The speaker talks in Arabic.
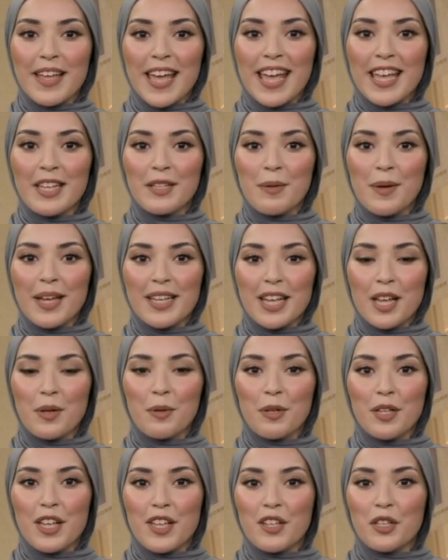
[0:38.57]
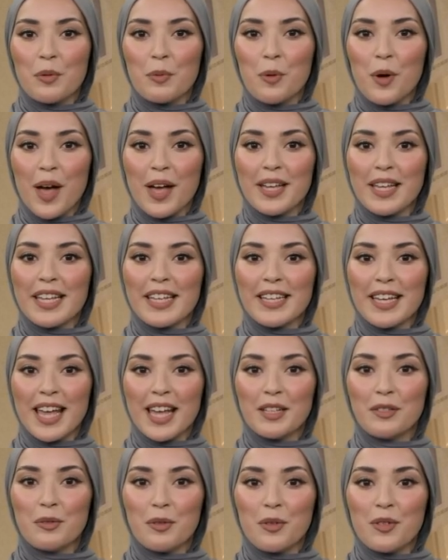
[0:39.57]
أي أنه يجب عليك
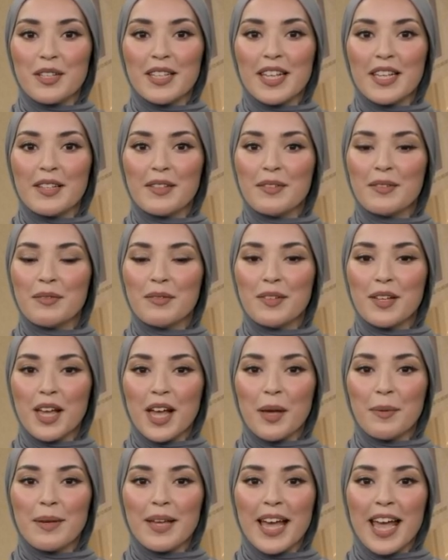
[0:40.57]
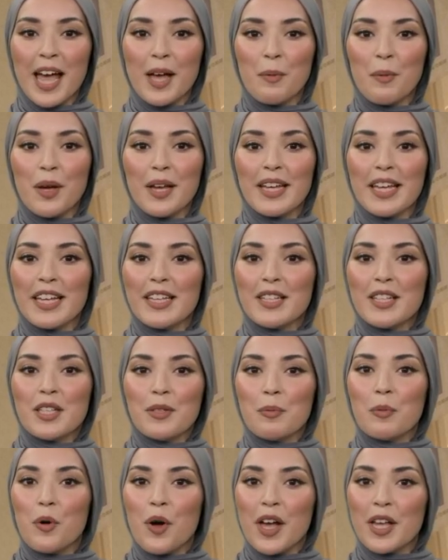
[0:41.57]
أن ترسل قبل حوالي
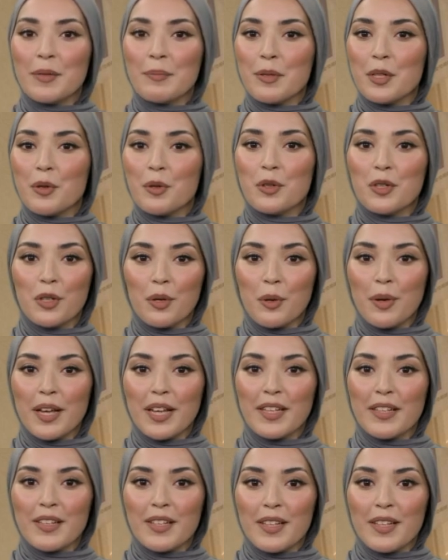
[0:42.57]
أسبوع من وصولك